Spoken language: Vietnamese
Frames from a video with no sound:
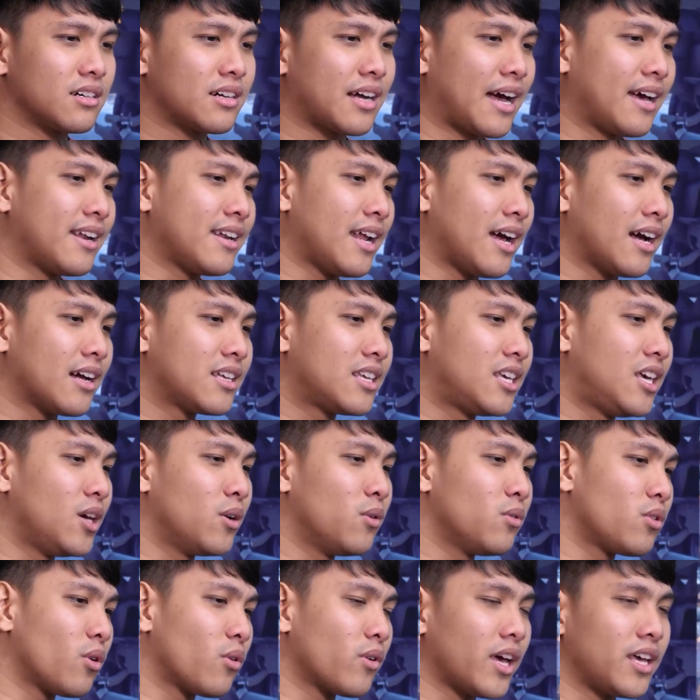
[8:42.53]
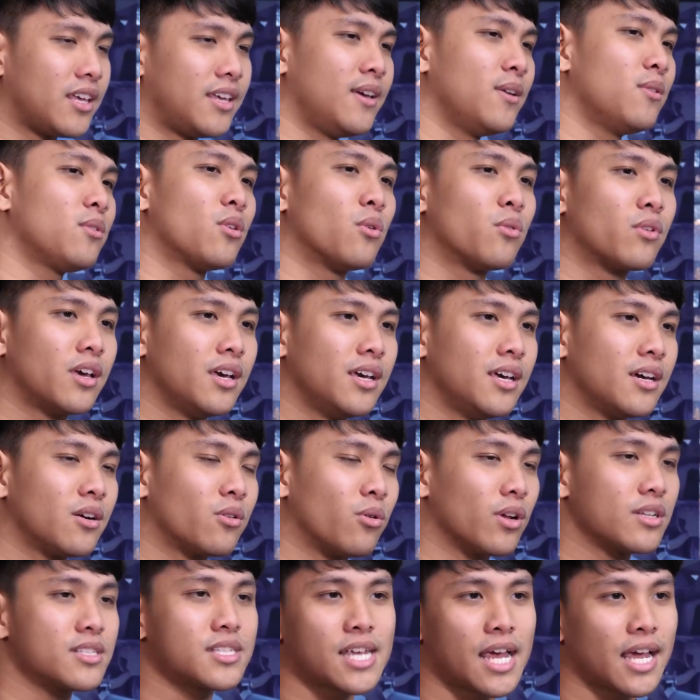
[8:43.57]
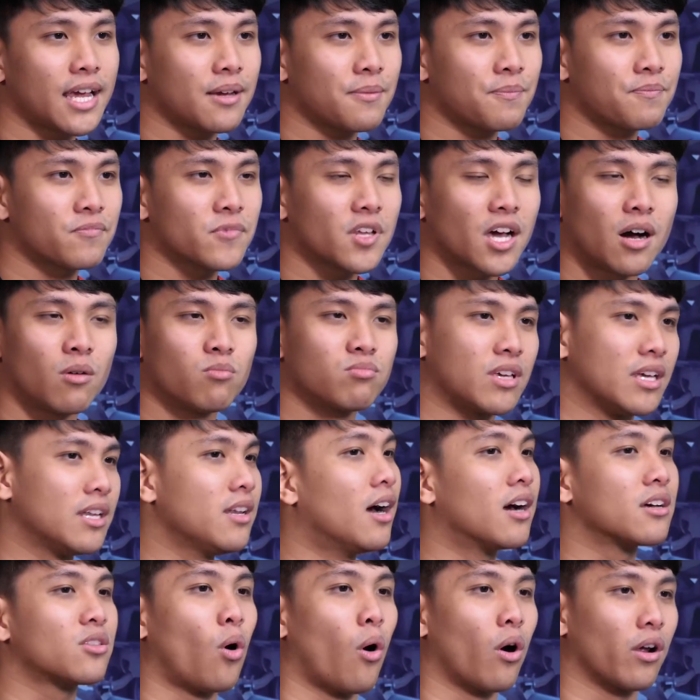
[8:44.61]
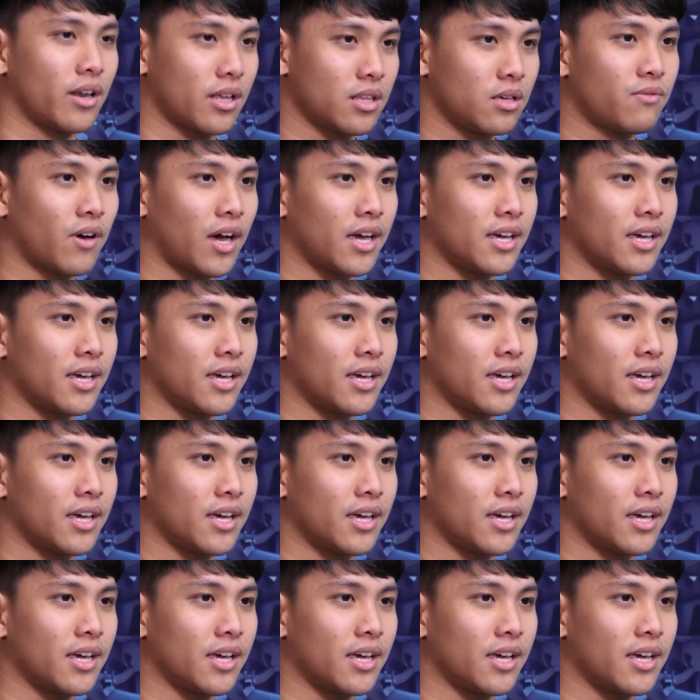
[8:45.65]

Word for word: khả năng chiếu chỗ này chiếu chỗ kia của ánh sáng. Nó không chỉ đơn thuần là như